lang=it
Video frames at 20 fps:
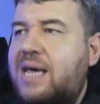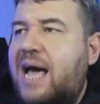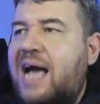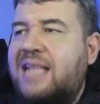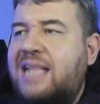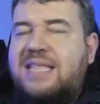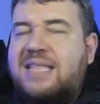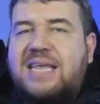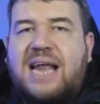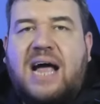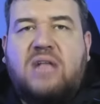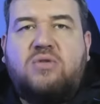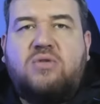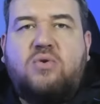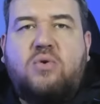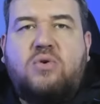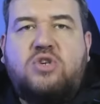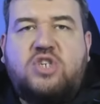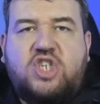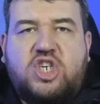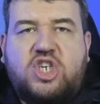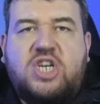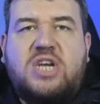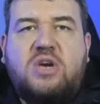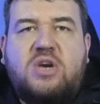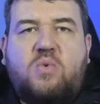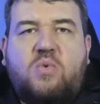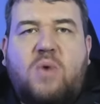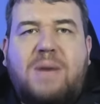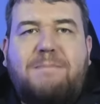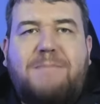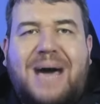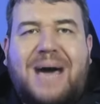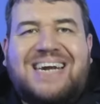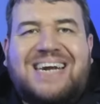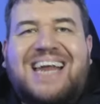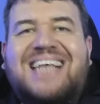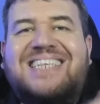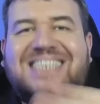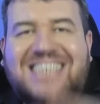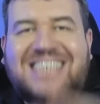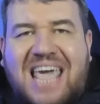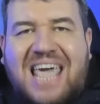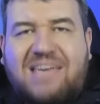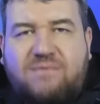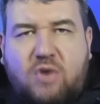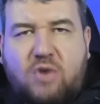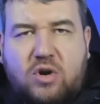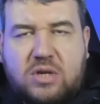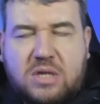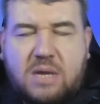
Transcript: ha tirato 5-6 volte in